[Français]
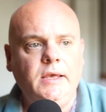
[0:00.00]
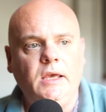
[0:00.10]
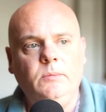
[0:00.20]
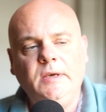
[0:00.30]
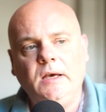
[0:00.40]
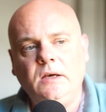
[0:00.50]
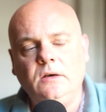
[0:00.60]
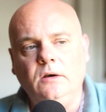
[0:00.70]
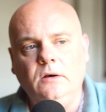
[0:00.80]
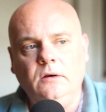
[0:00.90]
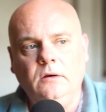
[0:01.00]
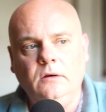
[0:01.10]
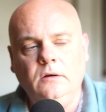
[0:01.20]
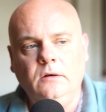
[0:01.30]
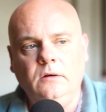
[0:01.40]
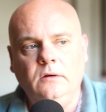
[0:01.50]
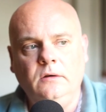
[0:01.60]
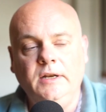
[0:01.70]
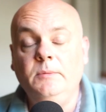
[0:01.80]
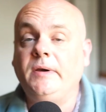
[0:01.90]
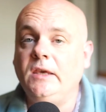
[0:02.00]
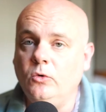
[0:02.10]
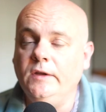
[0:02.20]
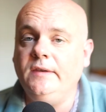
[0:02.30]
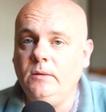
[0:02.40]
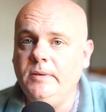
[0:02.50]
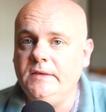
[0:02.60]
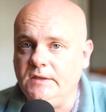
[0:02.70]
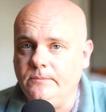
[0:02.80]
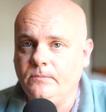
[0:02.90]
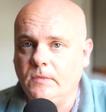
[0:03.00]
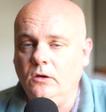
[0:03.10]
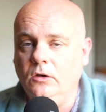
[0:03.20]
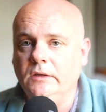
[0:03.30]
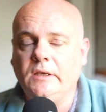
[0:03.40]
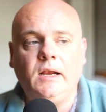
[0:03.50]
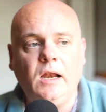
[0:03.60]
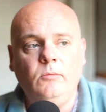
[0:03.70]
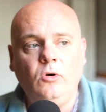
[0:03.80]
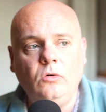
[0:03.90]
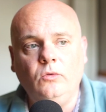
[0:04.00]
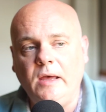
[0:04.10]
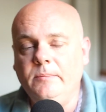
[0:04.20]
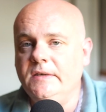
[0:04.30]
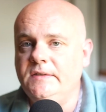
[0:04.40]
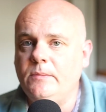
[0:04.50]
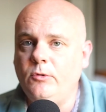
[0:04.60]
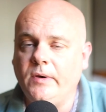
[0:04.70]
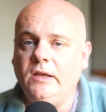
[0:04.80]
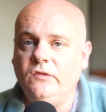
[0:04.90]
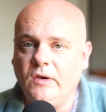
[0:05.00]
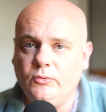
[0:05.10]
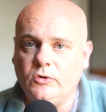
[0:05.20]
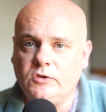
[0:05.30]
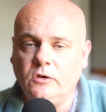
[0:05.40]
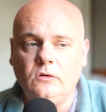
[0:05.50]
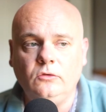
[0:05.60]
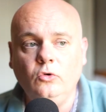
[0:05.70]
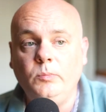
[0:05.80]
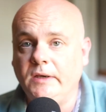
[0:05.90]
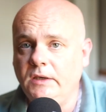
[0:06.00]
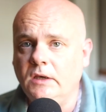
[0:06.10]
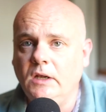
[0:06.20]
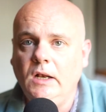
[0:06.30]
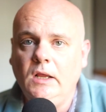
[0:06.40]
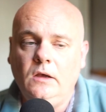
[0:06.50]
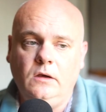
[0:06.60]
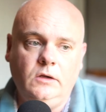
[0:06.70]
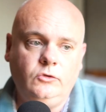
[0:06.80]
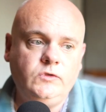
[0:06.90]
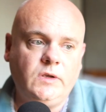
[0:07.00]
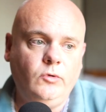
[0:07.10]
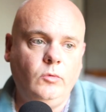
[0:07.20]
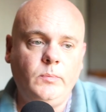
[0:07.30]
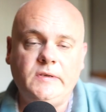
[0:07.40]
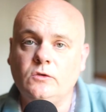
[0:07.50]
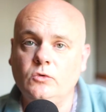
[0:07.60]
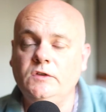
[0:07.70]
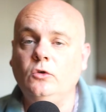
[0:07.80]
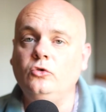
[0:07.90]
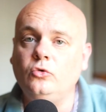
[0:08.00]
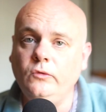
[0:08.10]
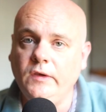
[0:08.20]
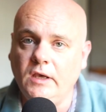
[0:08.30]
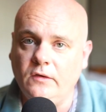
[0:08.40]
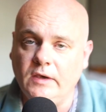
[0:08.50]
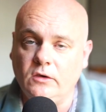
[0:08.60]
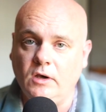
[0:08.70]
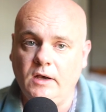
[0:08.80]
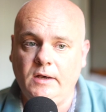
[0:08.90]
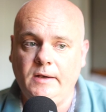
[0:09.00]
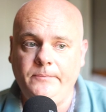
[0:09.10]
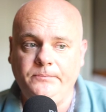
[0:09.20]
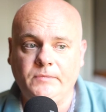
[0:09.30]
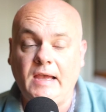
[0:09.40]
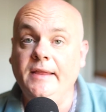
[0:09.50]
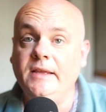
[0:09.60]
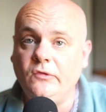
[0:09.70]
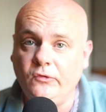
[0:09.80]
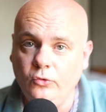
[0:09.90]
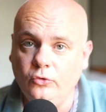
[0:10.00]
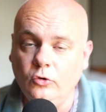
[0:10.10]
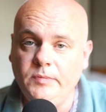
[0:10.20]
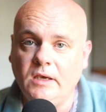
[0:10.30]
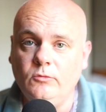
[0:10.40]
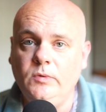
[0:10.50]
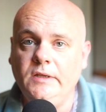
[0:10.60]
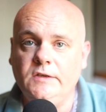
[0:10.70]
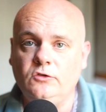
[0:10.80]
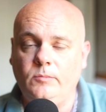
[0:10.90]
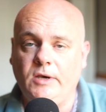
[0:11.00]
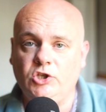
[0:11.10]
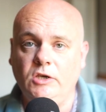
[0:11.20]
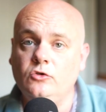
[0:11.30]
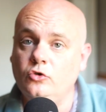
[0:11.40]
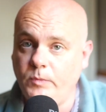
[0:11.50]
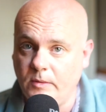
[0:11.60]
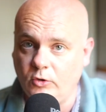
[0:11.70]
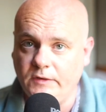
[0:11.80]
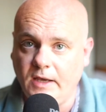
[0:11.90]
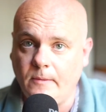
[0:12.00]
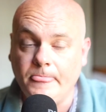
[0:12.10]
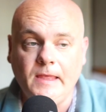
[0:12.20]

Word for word: eh bien, euh, les prix ont été baissés. Euh, très clairement, on a baissé à peu près de 20% nos prix, euh, tout simplement parce qu'on s'est retrouvé avec un afflux de biens immobiliers sur le marché supplémentaire.